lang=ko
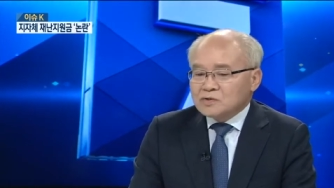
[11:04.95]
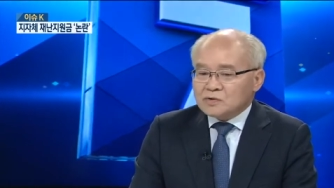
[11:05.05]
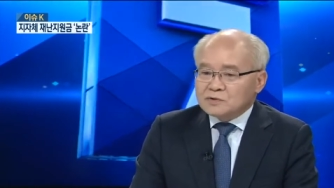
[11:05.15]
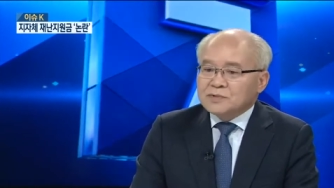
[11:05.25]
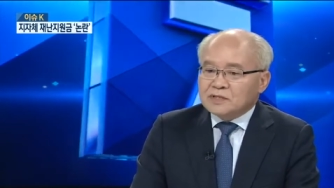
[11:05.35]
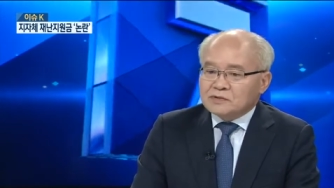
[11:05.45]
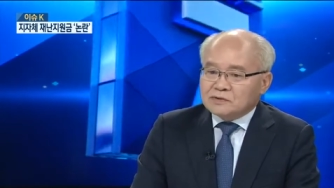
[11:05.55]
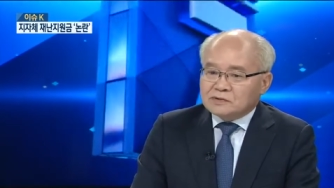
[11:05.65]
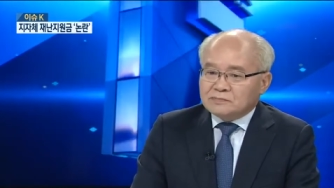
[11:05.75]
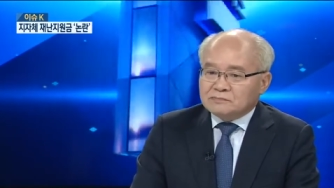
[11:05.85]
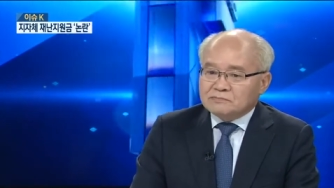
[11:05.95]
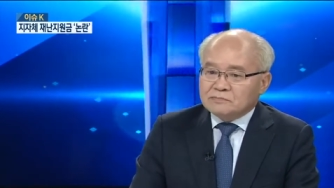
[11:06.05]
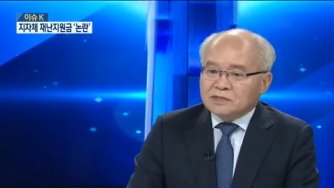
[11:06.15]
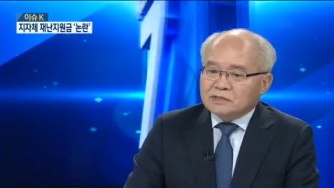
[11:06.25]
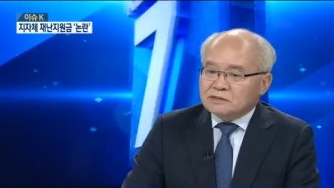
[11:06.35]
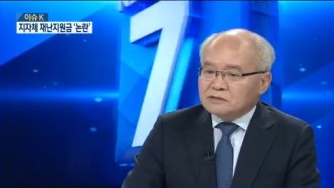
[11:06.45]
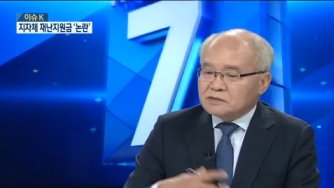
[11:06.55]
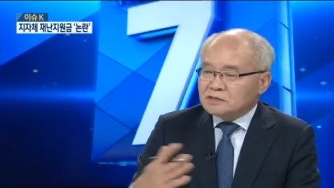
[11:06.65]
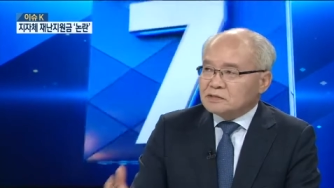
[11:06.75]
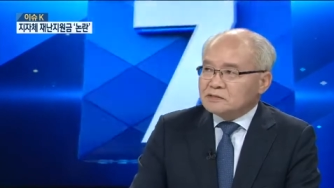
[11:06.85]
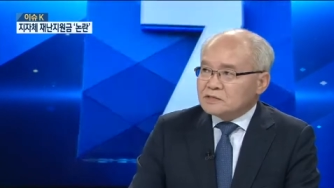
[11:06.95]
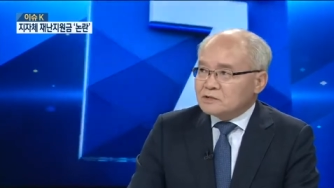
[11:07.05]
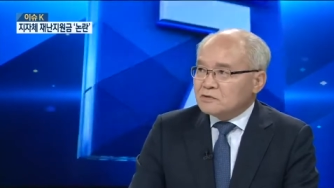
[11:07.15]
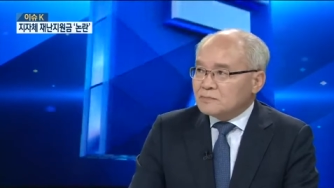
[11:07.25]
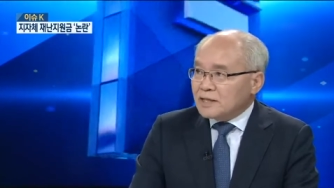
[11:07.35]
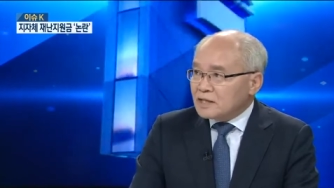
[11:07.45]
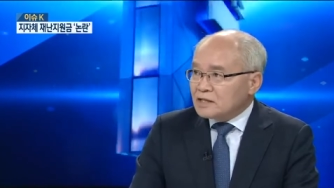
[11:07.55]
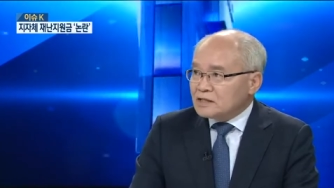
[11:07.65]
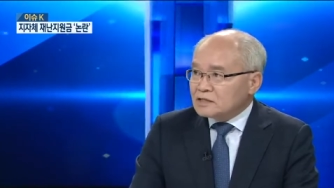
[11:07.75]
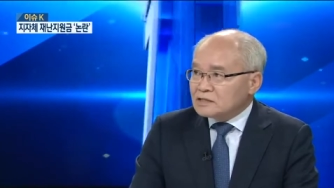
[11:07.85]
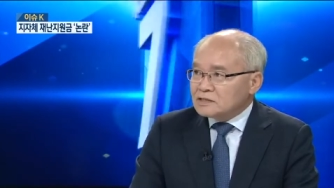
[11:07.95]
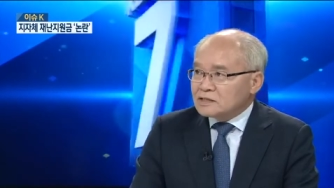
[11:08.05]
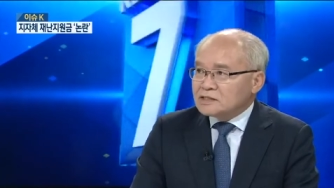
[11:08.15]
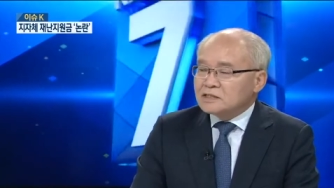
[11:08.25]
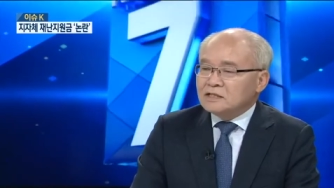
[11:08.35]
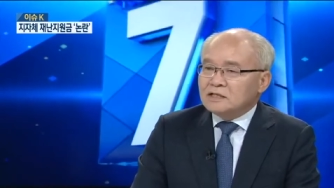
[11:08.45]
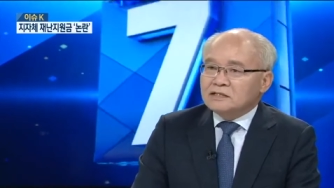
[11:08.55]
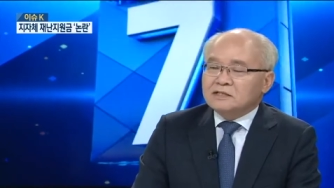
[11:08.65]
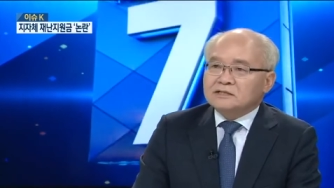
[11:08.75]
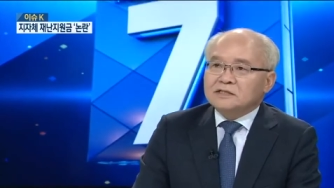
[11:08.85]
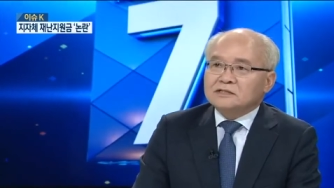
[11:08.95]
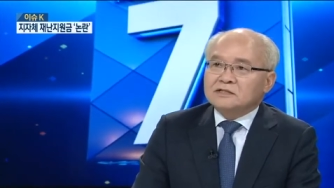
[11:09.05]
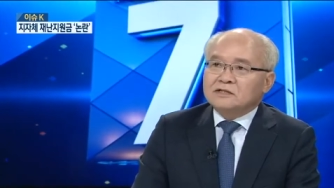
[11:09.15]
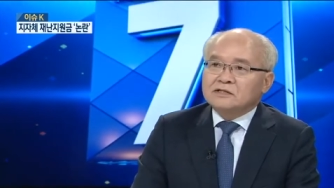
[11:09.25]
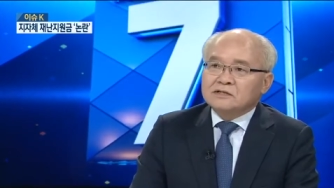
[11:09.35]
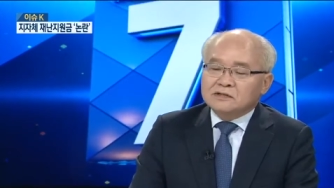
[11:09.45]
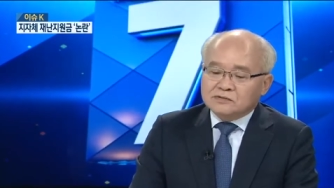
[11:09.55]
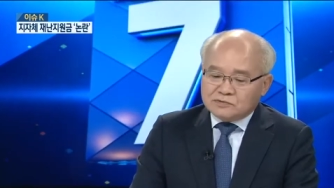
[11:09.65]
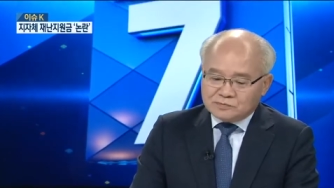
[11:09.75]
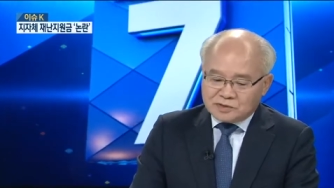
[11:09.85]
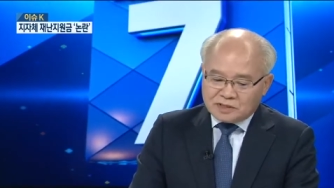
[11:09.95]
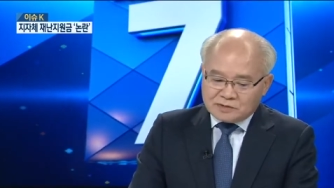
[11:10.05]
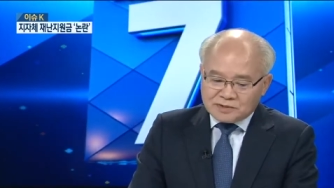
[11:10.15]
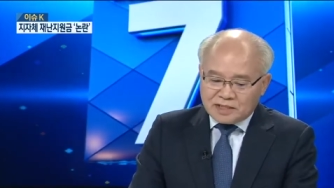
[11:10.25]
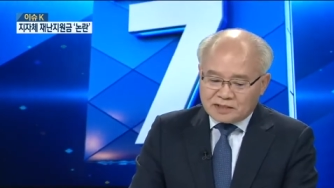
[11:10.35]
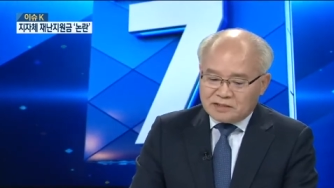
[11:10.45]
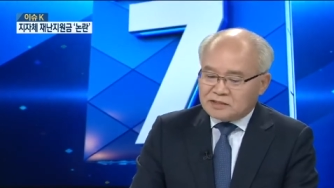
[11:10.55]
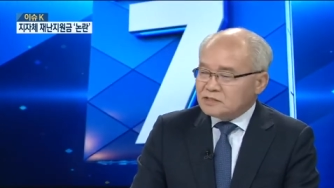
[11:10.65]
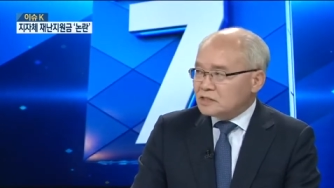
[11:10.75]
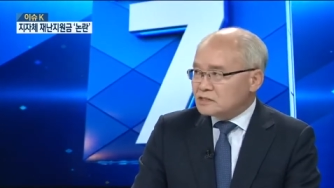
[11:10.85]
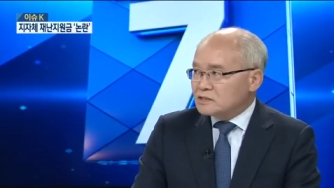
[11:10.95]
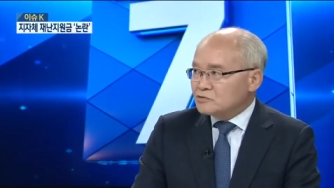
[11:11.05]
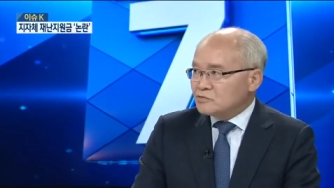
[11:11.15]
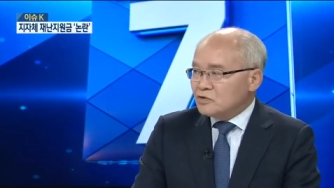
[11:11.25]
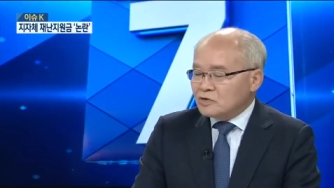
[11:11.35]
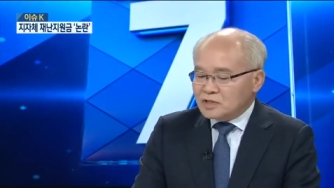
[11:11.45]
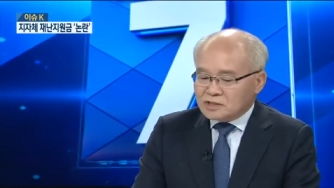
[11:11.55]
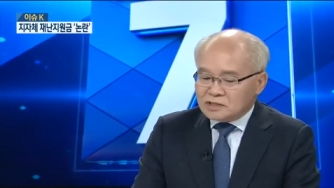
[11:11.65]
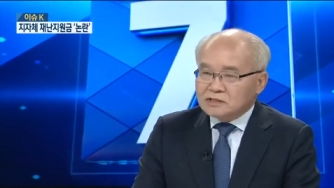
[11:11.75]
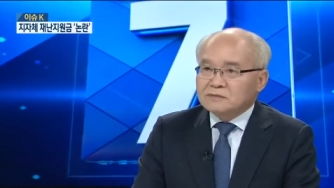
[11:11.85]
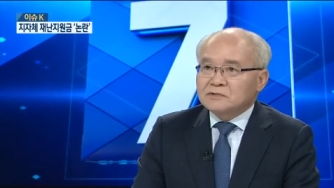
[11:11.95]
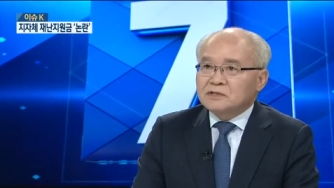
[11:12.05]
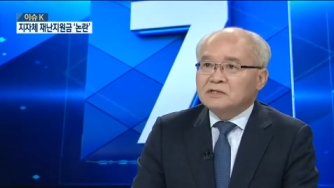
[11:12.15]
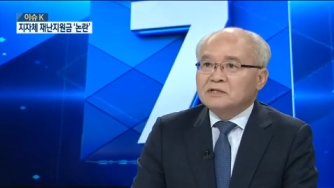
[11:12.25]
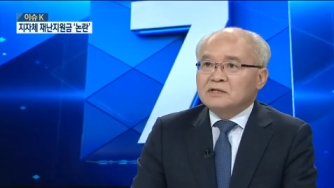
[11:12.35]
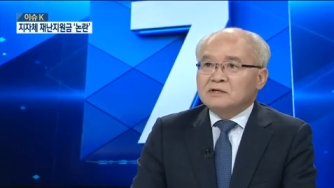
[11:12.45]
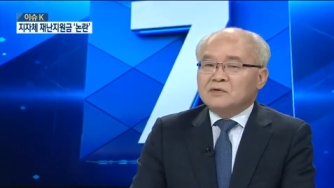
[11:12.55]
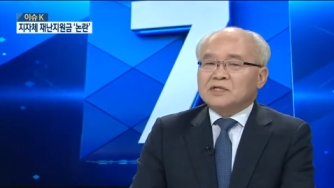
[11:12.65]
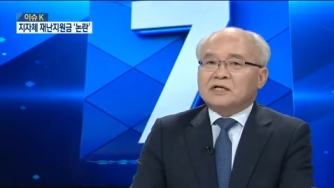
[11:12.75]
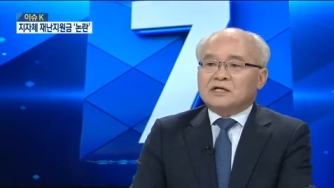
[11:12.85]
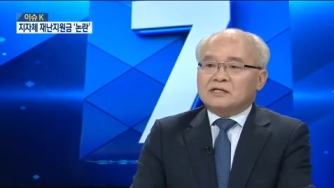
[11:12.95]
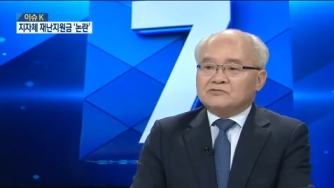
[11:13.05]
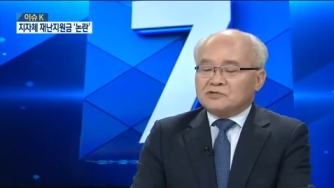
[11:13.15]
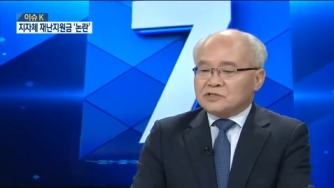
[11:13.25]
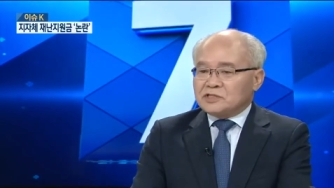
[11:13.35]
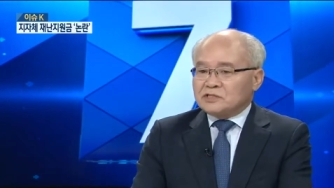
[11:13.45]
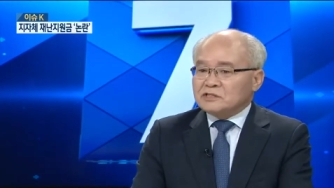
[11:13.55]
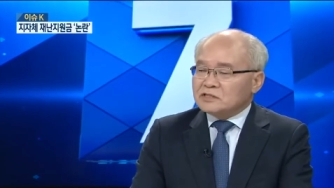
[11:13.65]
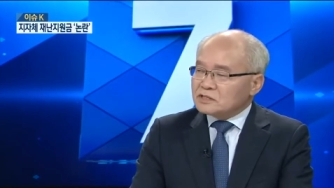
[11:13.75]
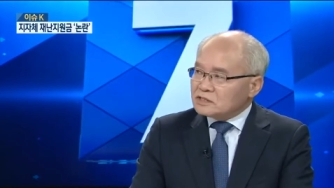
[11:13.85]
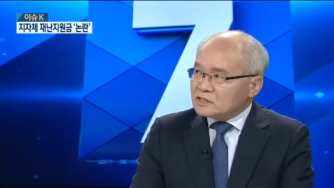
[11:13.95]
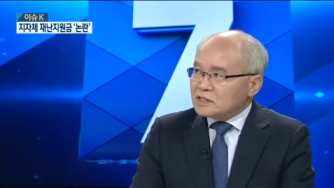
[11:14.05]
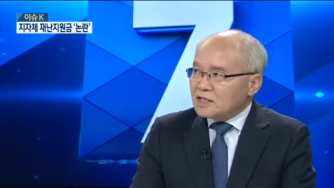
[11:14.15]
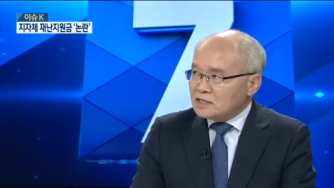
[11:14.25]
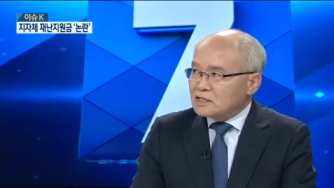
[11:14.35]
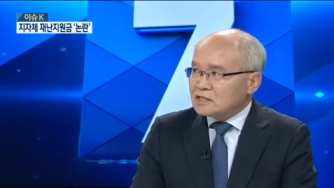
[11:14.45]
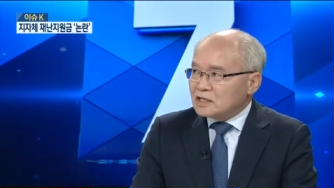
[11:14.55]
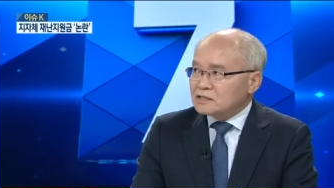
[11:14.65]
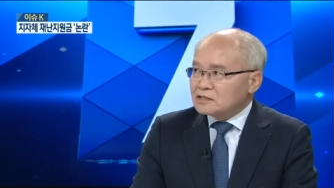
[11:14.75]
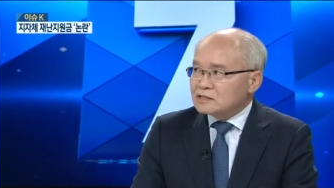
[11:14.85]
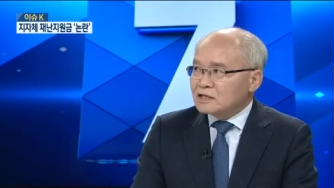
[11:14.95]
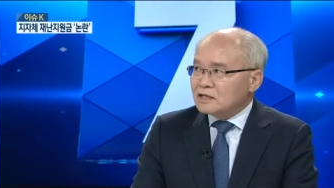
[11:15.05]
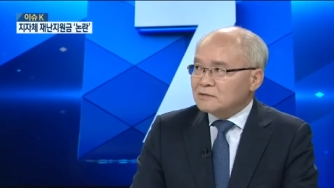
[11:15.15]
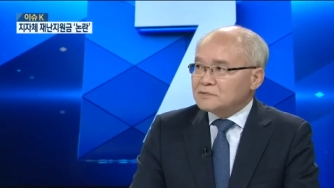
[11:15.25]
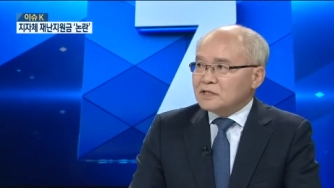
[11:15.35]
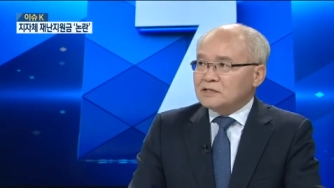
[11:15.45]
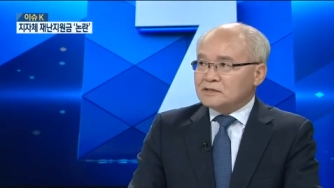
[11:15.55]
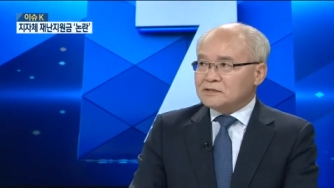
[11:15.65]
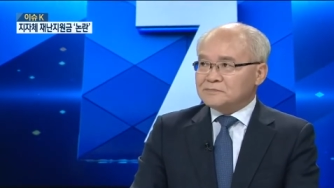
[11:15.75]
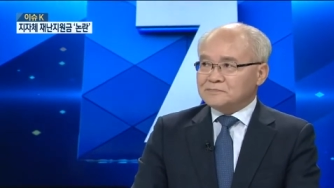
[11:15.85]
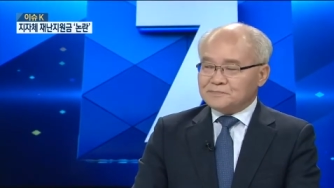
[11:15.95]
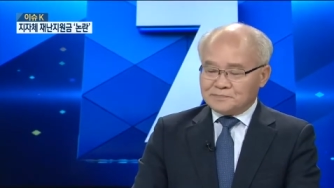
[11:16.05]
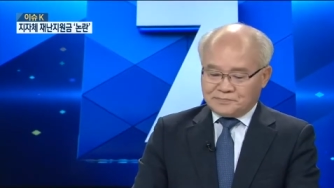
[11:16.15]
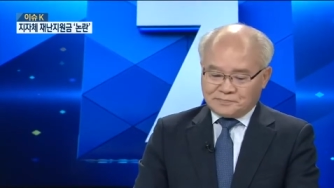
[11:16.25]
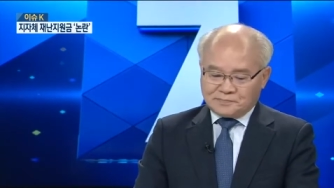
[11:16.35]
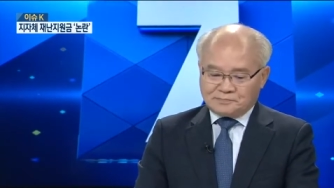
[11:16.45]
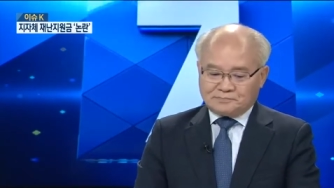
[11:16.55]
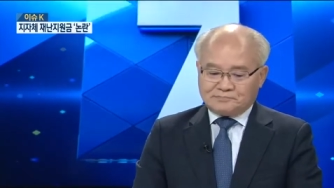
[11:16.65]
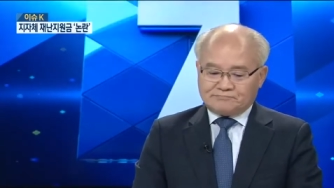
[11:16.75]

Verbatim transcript: 조금이라도 좀 채권을 발행한다든지 기체를 한다든지 해서 국민들이 좀 사기를 진작시켜주고 경제의 흐름을 원활하게 해주는 것이 정치인이 할 일이다 저는 그렇게 생각합니다. 예, 조금 전에 이제 박